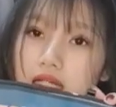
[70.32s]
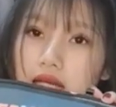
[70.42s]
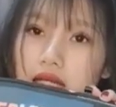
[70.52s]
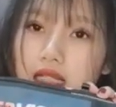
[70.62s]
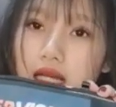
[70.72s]

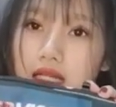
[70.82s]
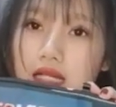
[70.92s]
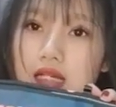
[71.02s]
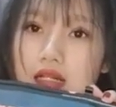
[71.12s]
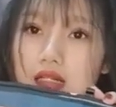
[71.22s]
kính là
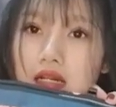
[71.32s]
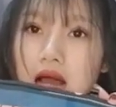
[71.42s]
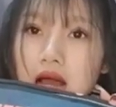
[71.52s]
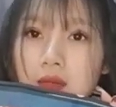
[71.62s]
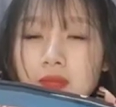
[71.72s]
kính cường lực
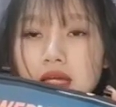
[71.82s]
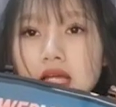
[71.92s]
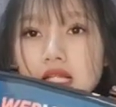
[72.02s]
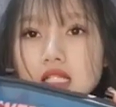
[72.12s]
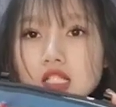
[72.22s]

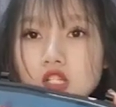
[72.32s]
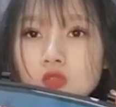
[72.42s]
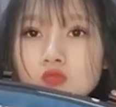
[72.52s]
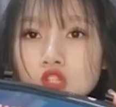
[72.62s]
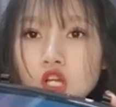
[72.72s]
IPS
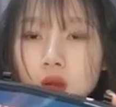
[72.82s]
chống chói